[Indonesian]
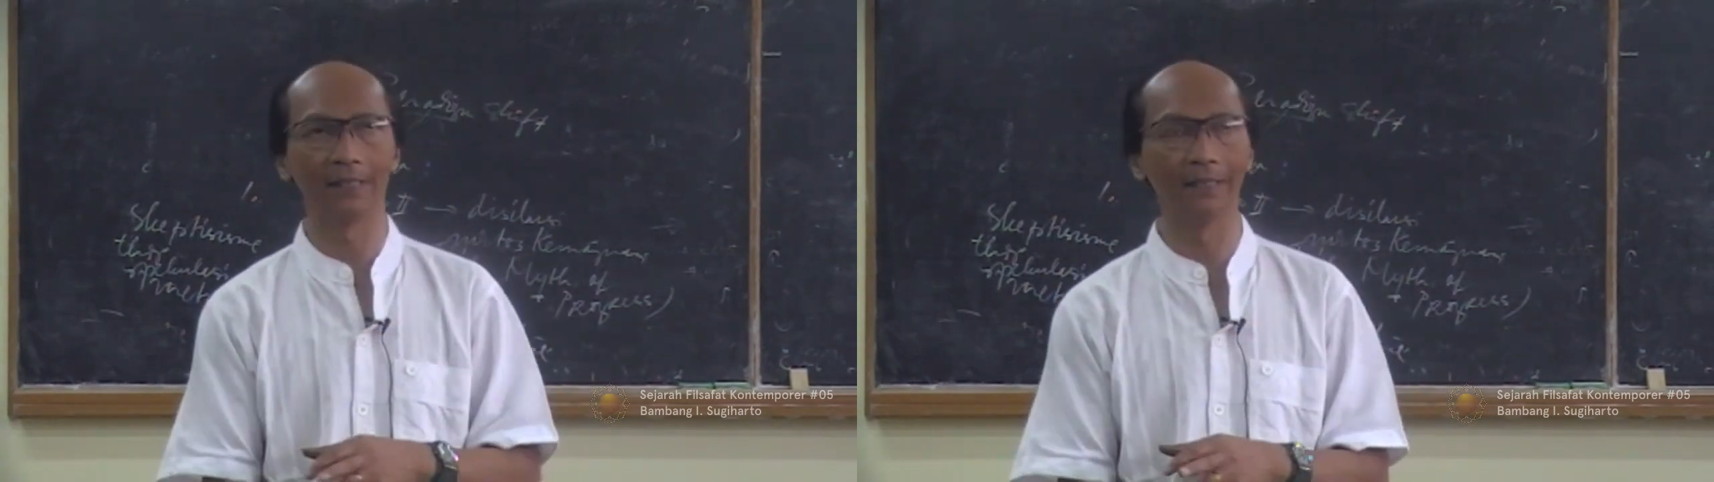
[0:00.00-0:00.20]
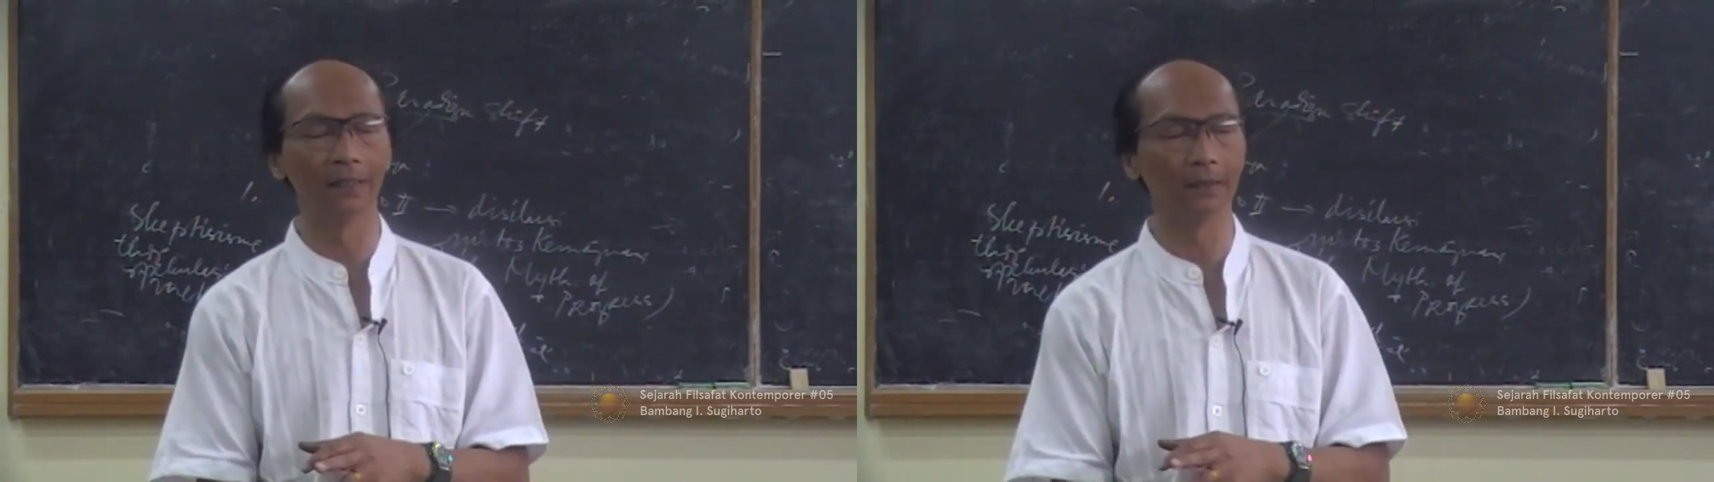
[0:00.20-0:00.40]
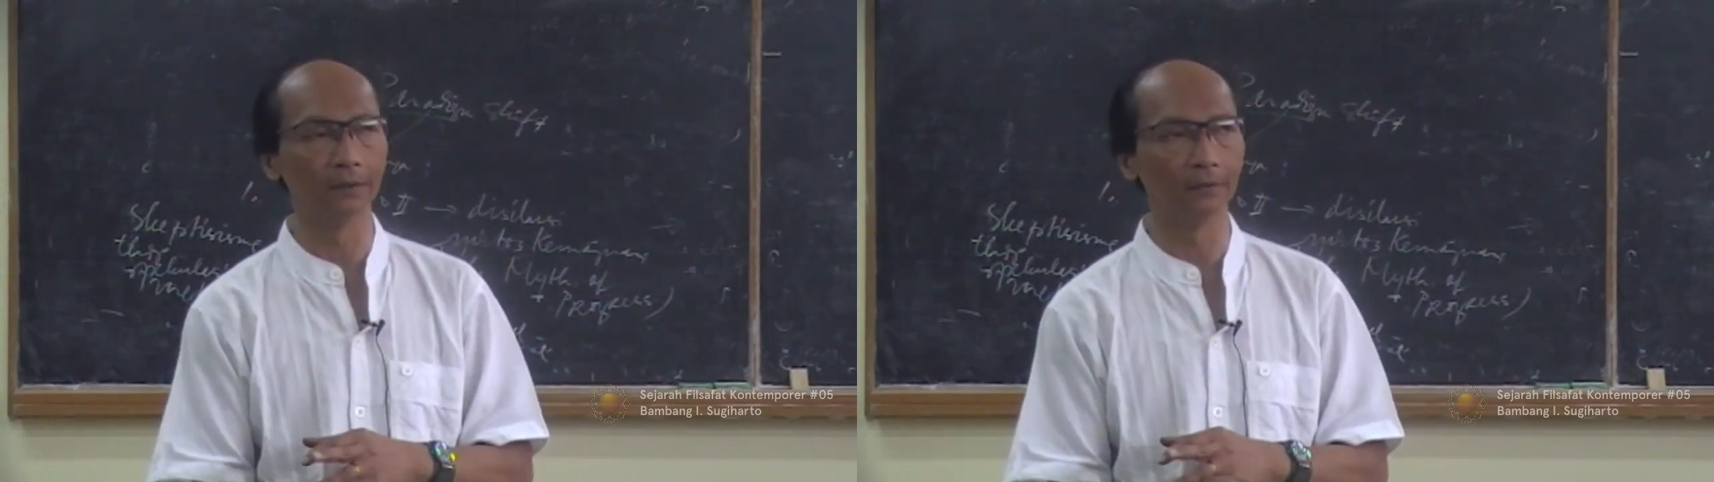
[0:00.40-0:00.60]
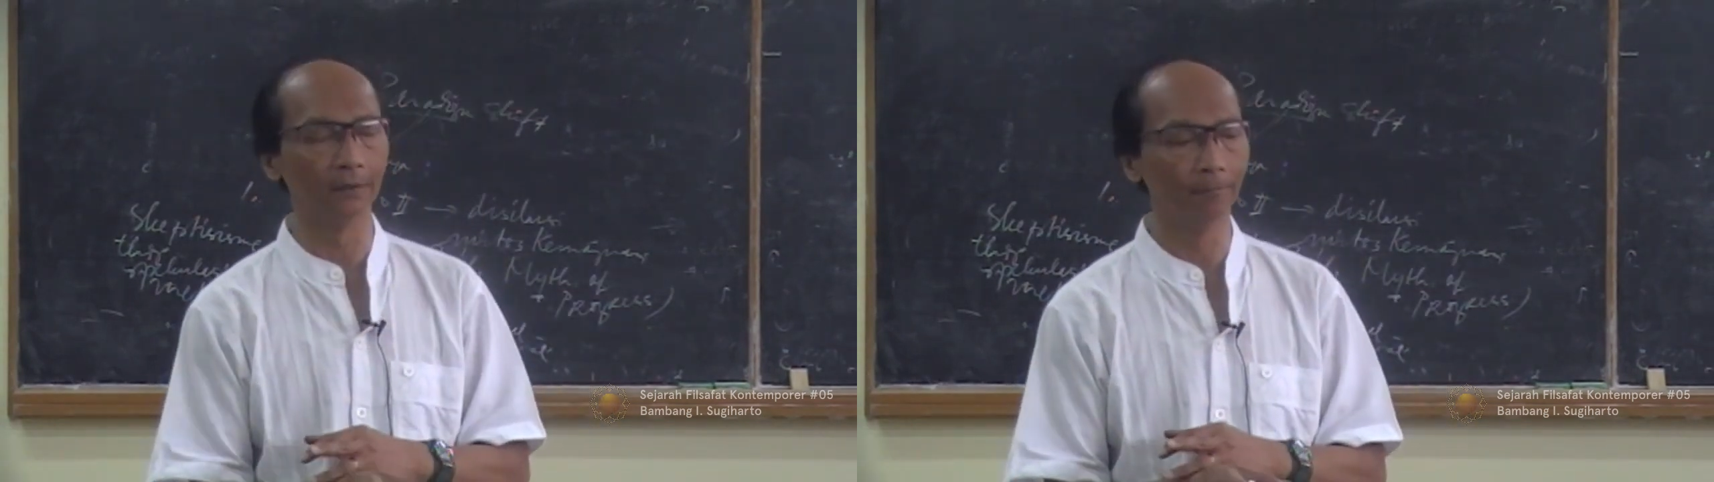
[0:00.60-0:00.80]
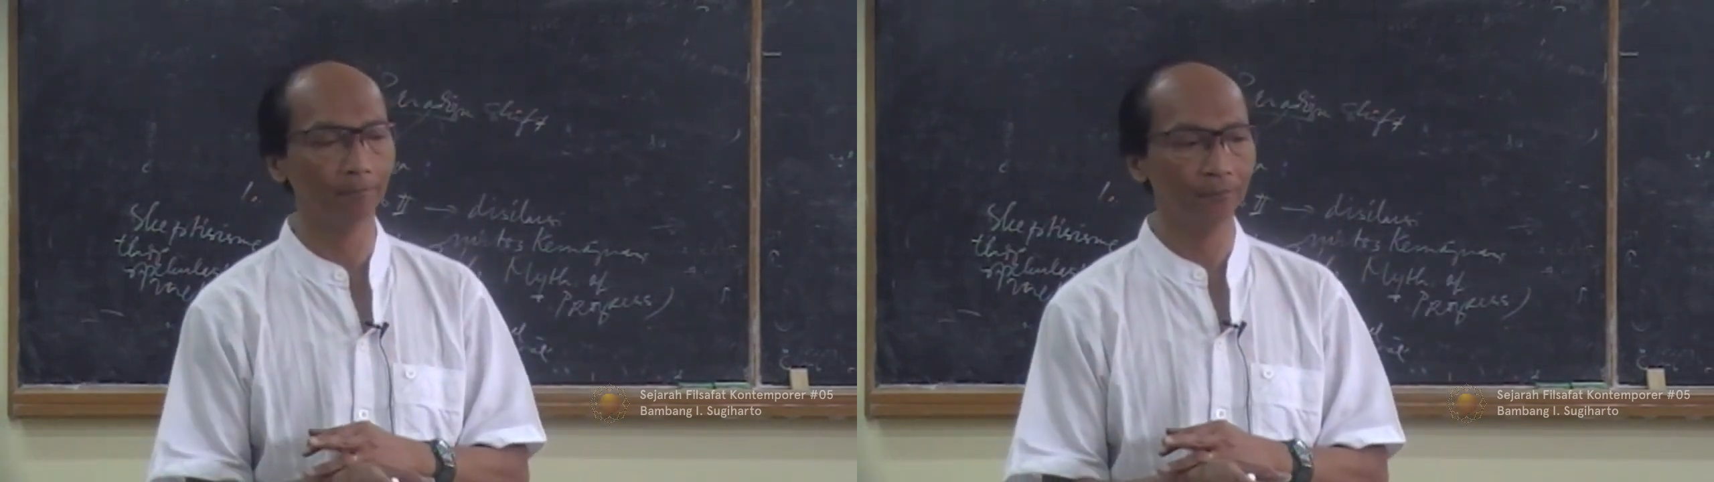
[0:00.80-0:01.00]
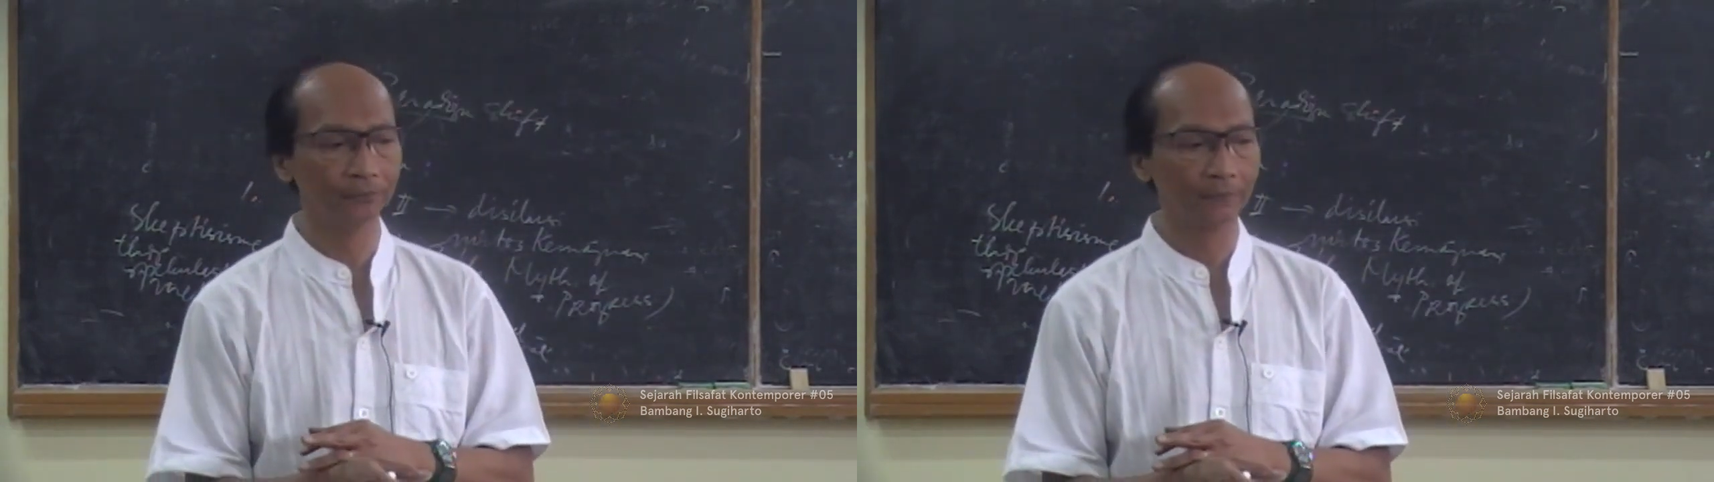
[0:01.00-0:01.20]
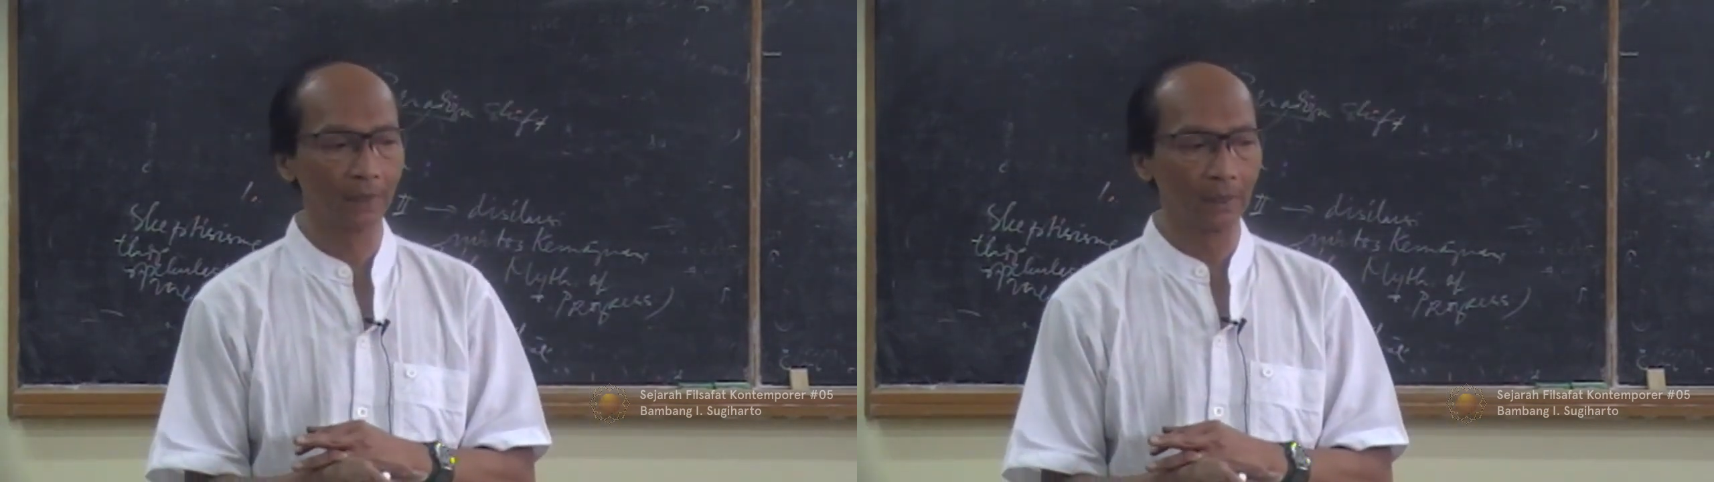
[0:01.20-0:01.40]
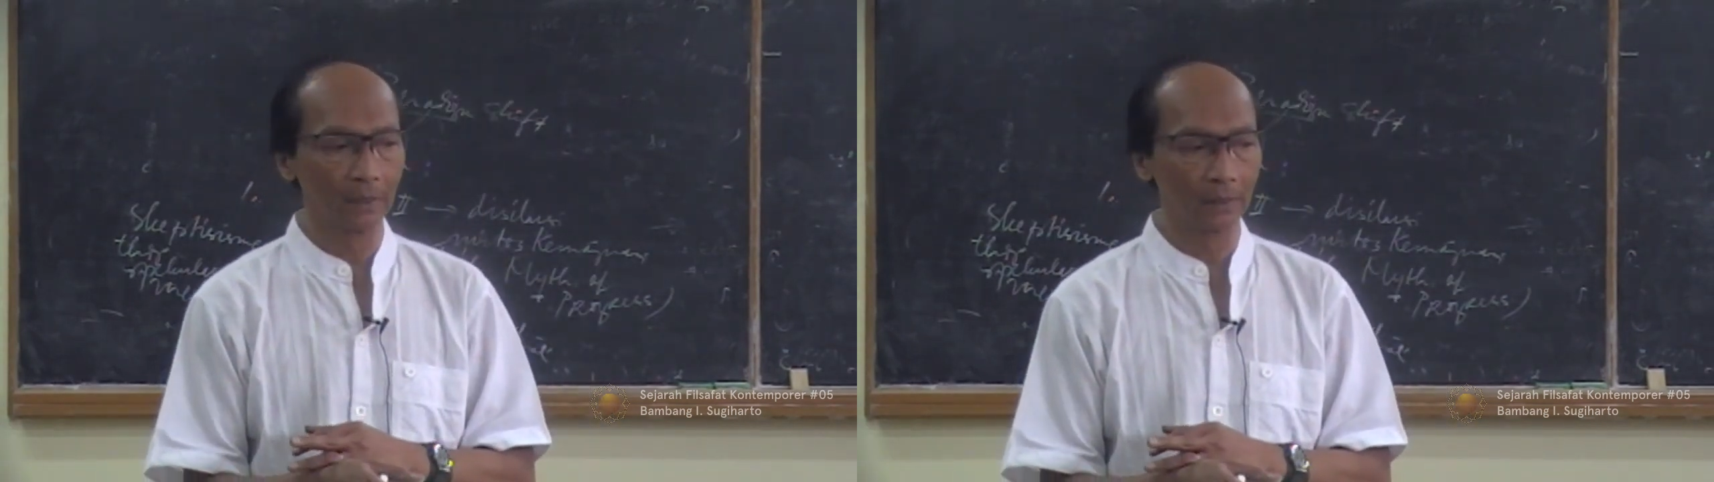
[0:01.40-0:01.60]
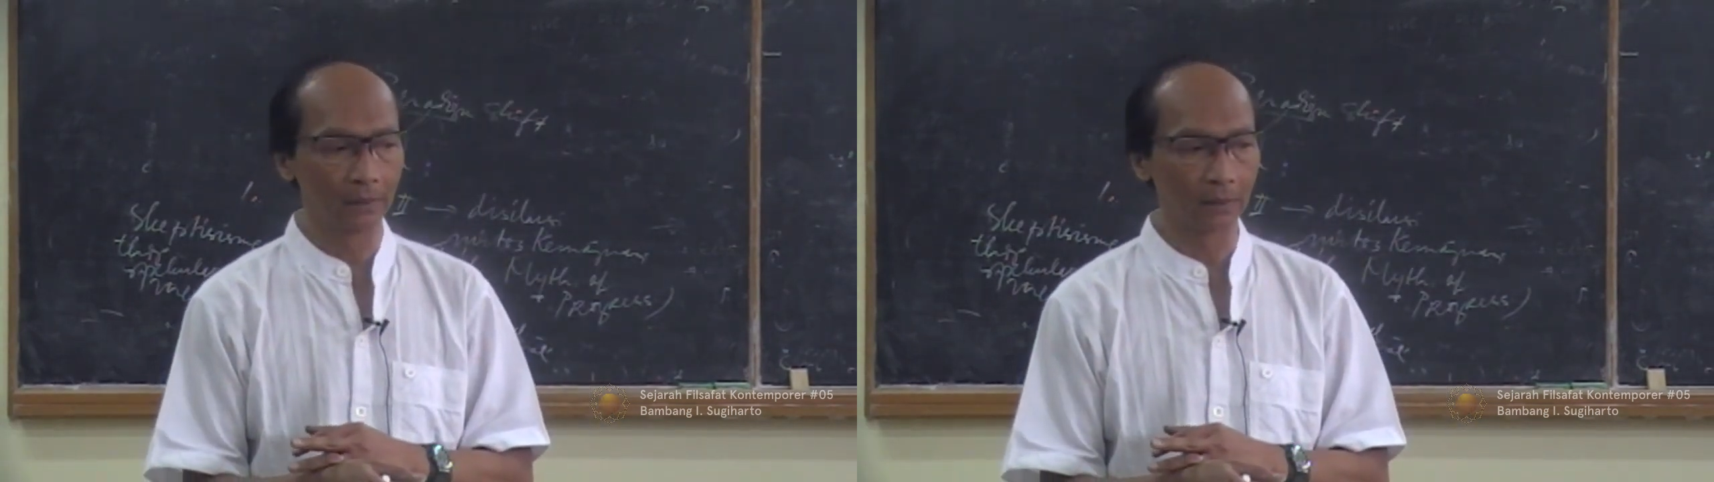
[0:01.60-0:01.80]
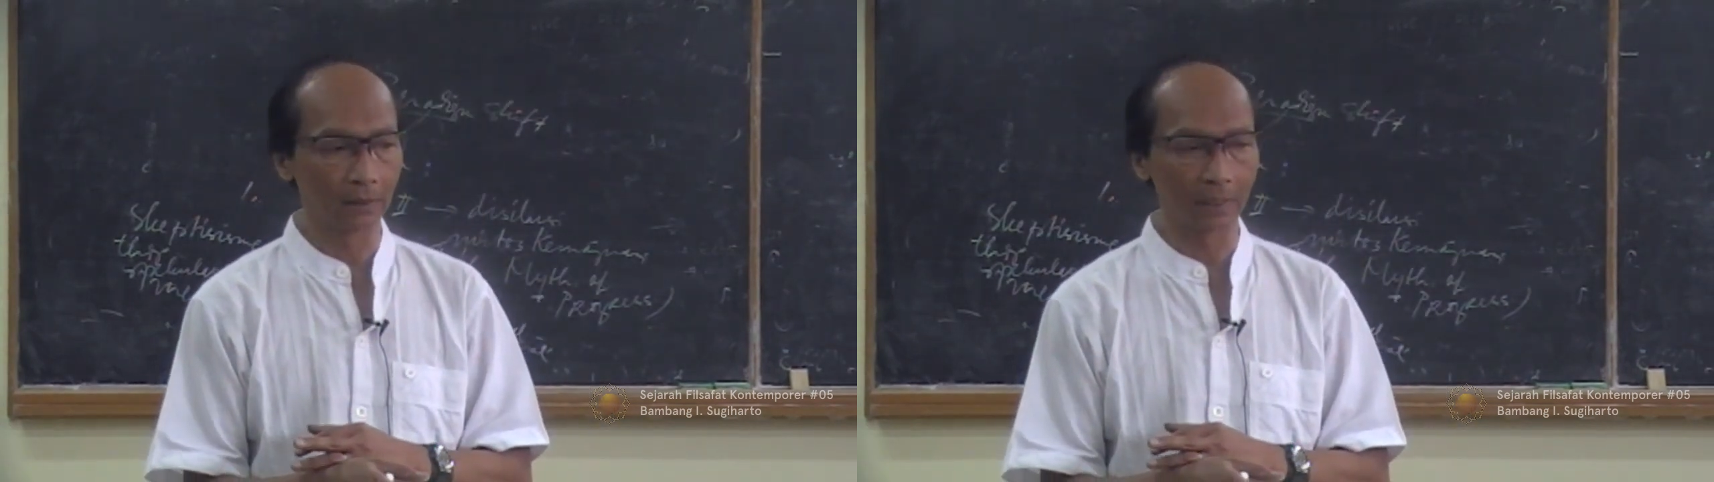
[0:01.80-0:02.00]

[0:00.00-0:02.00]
Hegel gitu ya uh,